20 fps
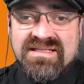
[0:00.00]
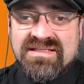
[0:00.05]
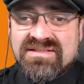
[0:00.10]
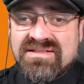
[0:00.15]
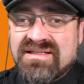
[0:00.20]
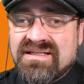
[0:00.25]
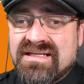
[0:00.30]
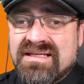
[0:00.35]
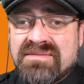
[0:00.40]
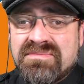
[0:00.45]
Also
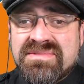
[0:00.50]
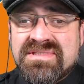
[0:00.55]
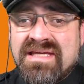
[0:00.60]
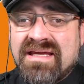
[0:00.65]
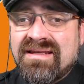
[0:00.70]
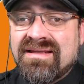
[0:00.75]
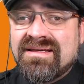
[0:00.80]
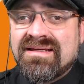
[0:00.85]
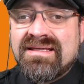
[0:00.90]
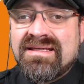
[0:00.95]
da gibt es
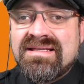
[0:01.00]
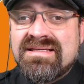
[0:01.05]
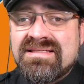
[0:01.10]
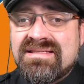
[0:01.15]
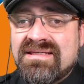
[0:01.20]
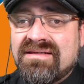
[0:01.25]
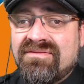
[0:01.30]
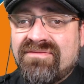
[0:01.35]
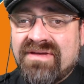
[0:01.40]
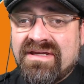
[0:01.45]
eine
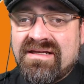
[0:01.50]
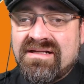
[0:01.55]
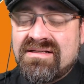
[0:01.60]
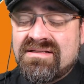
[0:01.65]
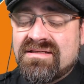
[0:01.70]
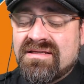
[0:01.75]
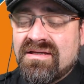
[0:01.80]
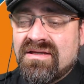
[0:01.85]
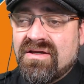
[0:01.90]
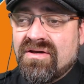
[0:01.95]
riesige
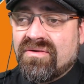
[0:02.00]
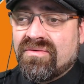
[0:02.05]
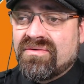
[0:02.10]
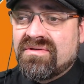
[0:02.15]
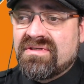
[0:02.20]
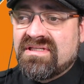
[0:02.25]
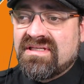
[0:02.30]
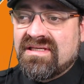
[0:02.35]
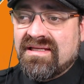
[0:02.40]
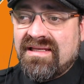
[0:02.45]
Welt
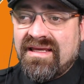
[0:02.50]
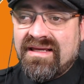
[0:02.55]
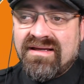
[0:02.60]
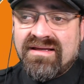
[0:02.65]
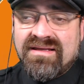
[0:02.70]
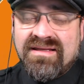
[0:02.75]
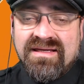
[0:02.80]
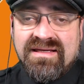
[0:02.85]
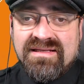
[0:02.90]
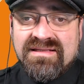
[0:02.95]
und je länger
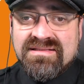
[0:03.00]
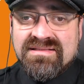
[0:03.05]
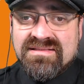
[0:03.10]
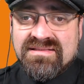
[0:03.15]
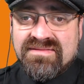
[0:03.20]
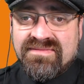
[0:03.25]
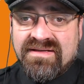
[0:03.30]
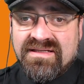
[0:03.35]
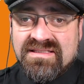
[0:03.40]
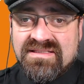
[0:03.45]
der
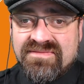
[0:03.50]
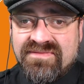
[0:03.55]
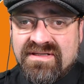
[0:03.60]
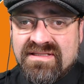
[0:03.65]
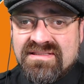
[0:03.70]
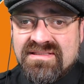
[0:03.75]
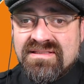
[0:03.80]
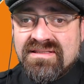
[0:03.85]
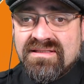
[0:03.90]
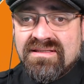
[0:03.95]

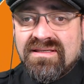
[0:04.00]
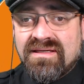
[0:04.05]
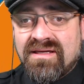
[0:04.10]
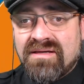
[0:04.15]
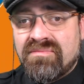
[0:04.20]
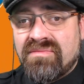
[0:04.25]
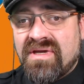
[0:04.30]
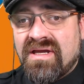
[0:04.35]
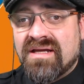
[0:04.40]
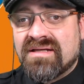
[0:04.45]
LS22
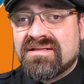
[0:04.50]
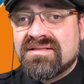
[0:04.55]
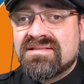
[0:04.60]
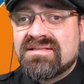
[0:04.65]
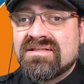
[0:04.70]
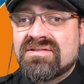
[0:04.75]
am Markt ist,